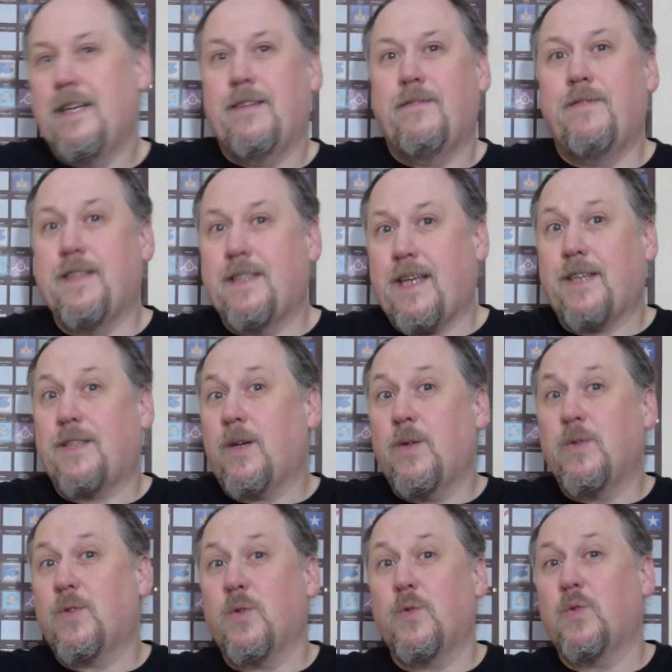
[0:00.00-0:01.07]

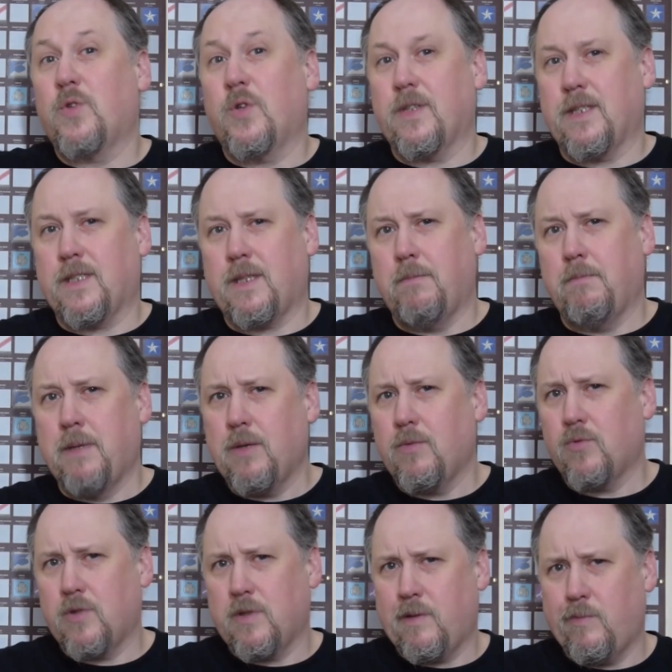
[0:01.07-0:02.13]
Wystarczająco dużo jest
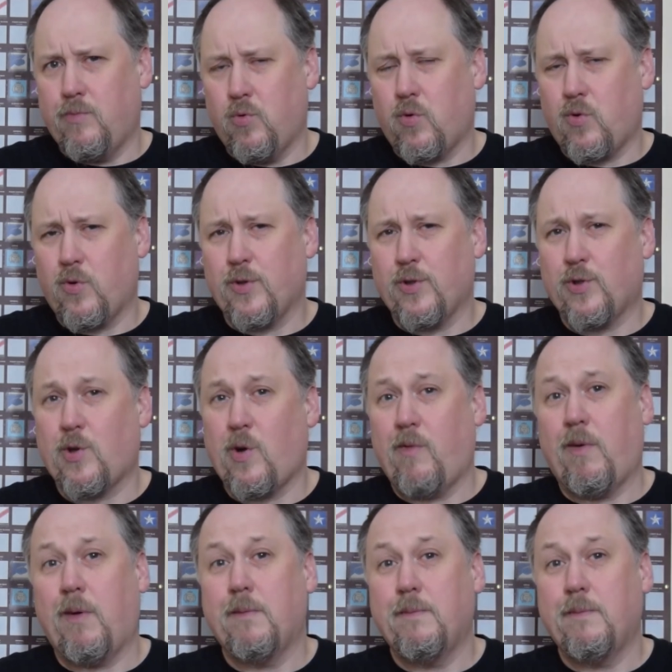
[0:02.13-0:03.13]
imbiru, żeby było goryczkowe.